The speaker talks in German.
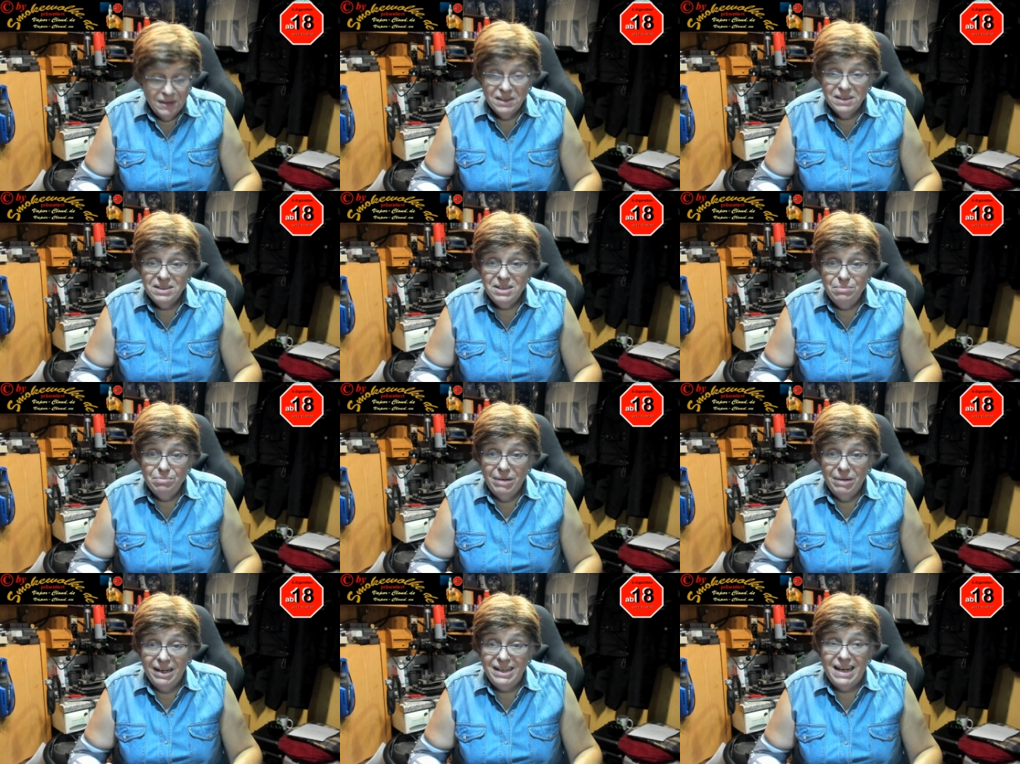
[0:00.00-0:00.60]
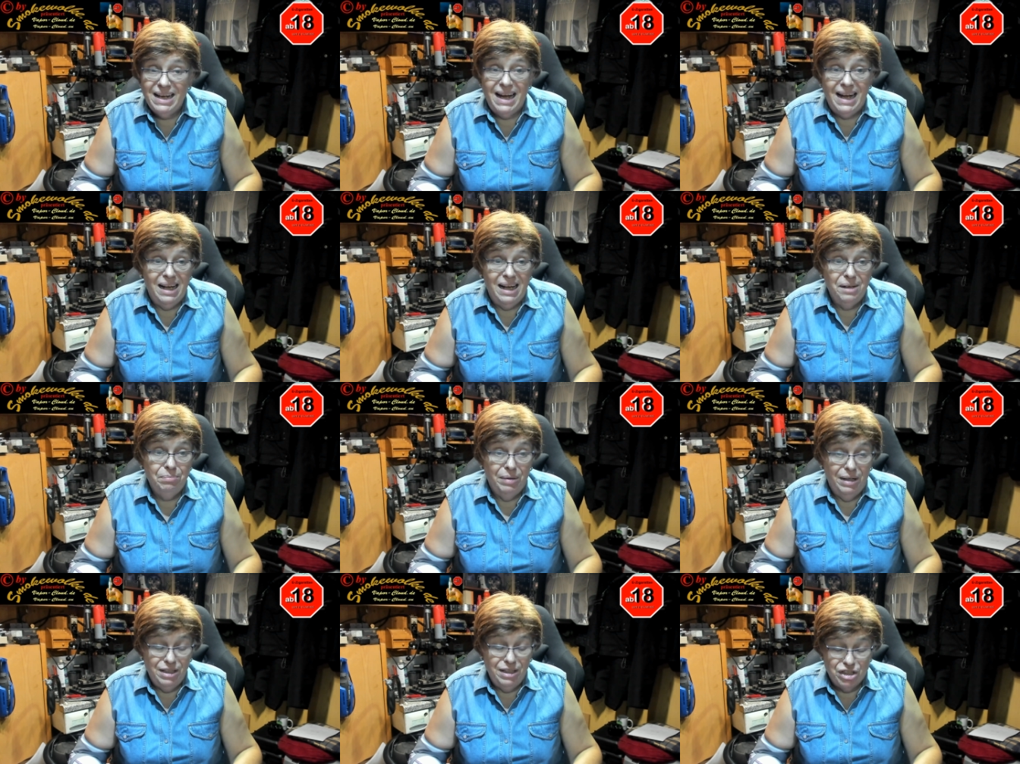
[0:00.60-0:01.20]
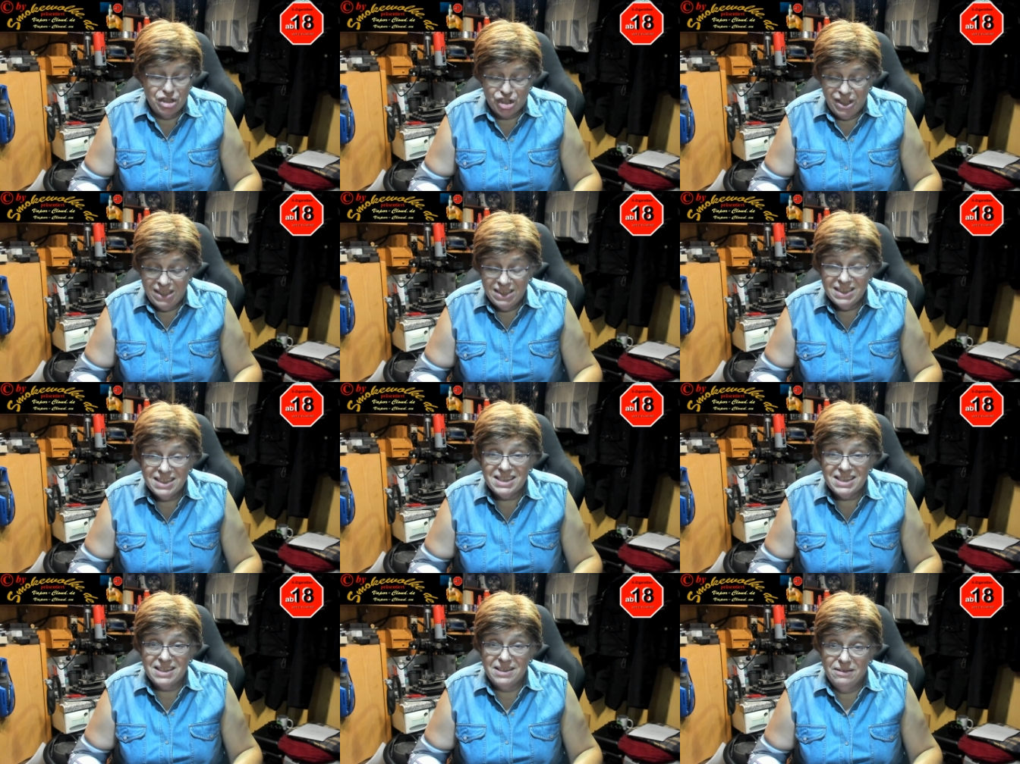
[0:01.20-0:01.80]
die meine Arbeit
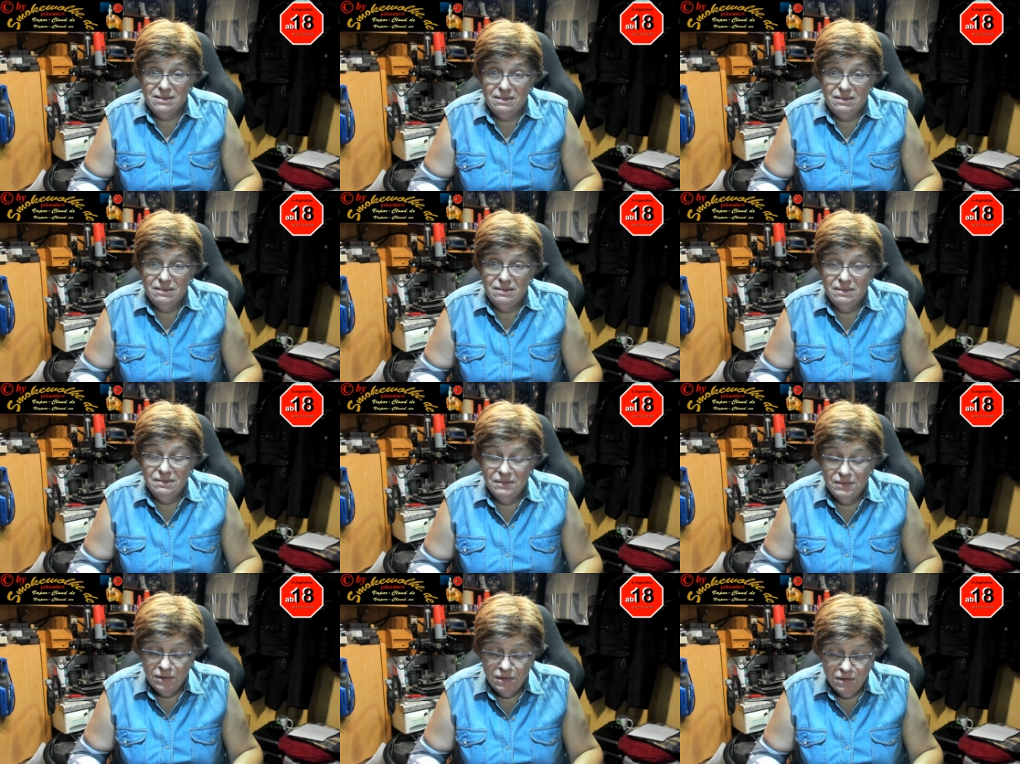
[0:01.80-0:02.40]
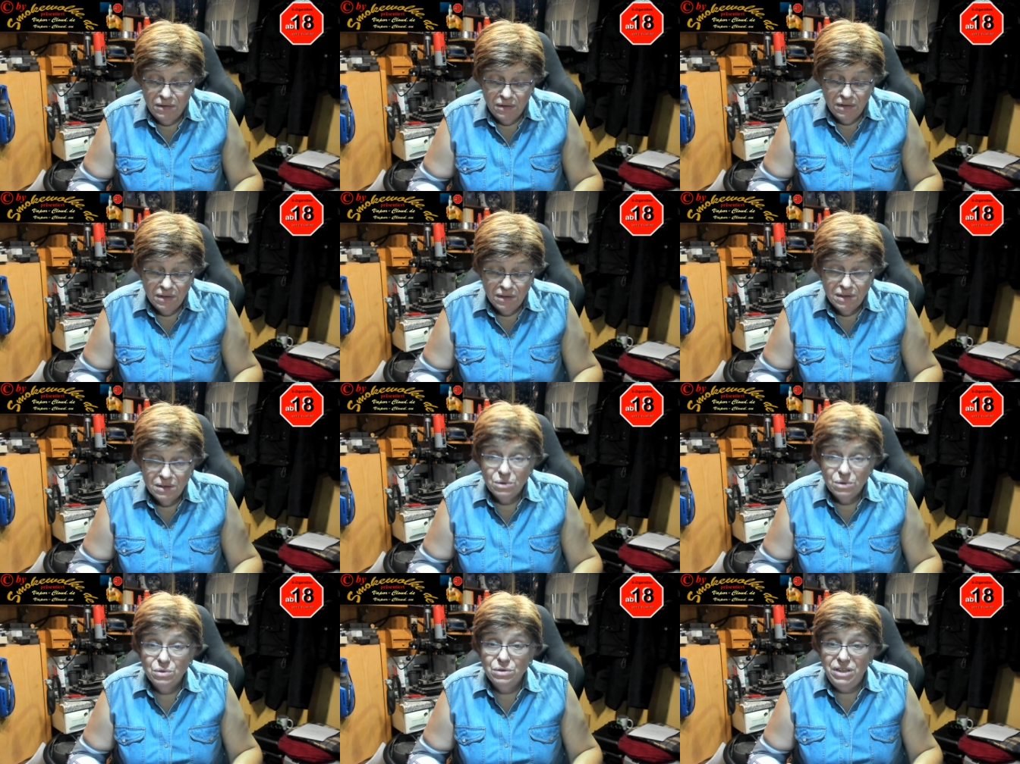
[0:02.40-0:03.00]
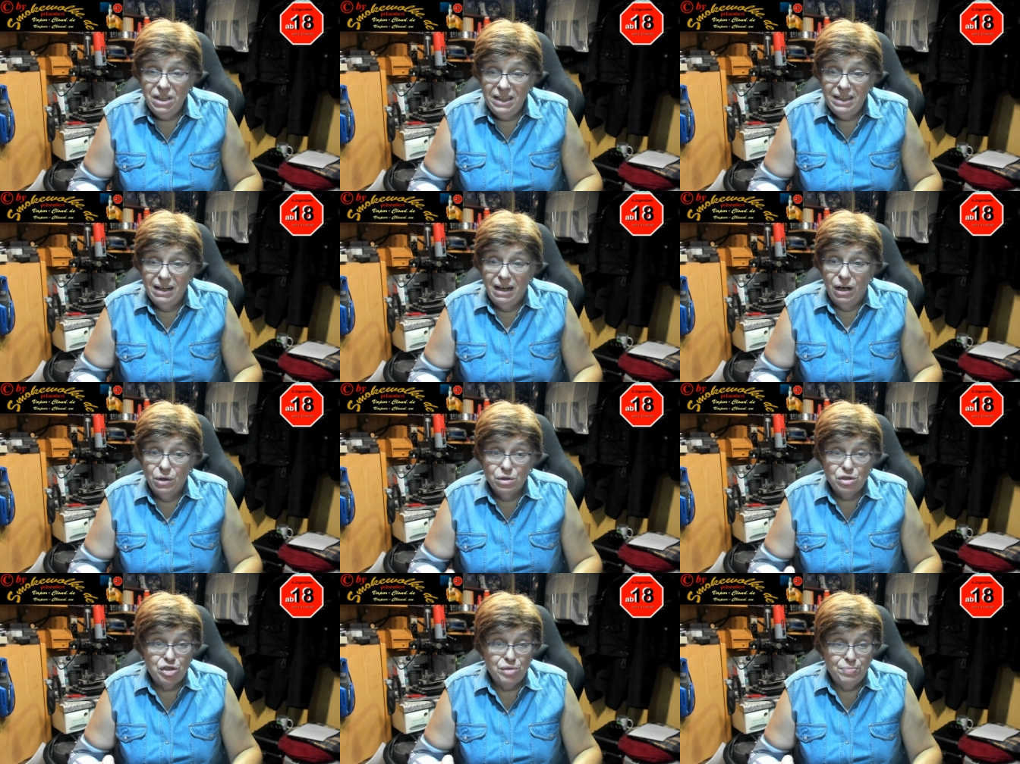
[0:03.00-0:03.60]
schätzen und die da
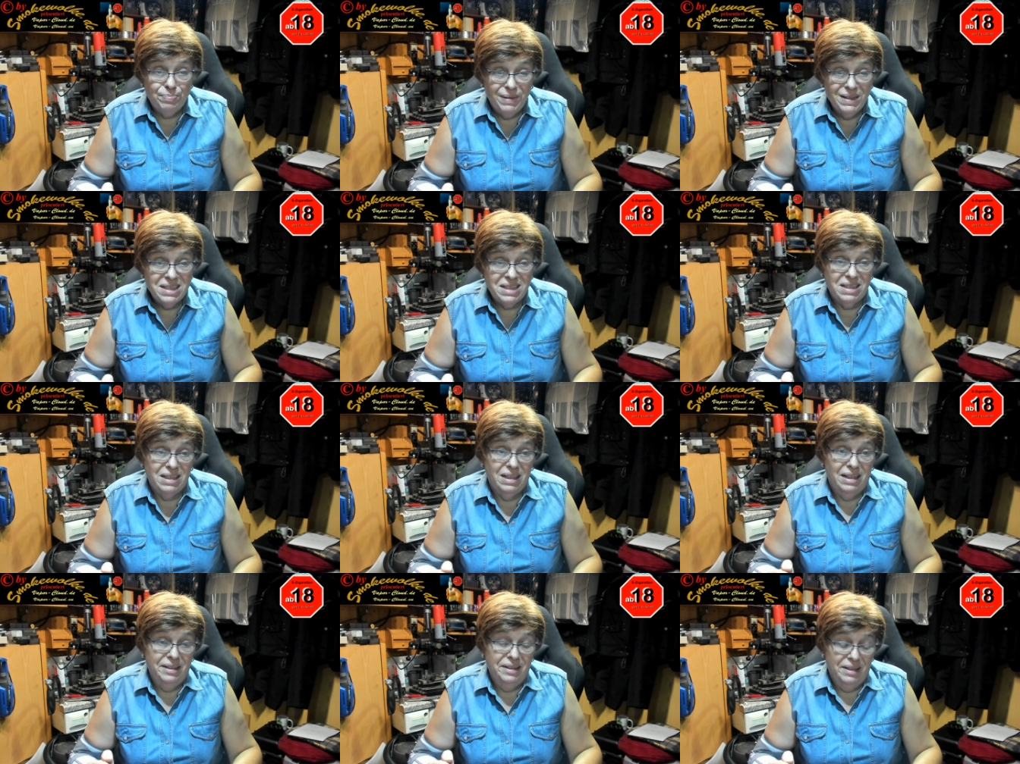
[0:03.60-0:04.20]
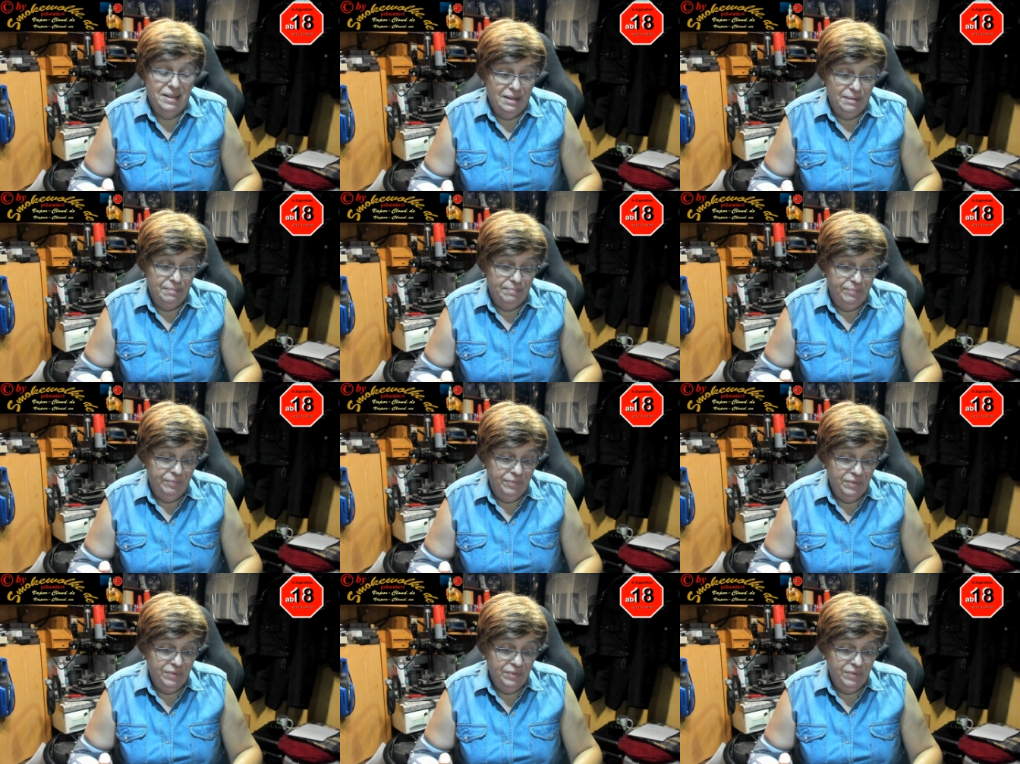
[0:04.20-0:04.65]
auch Spaß dran haben.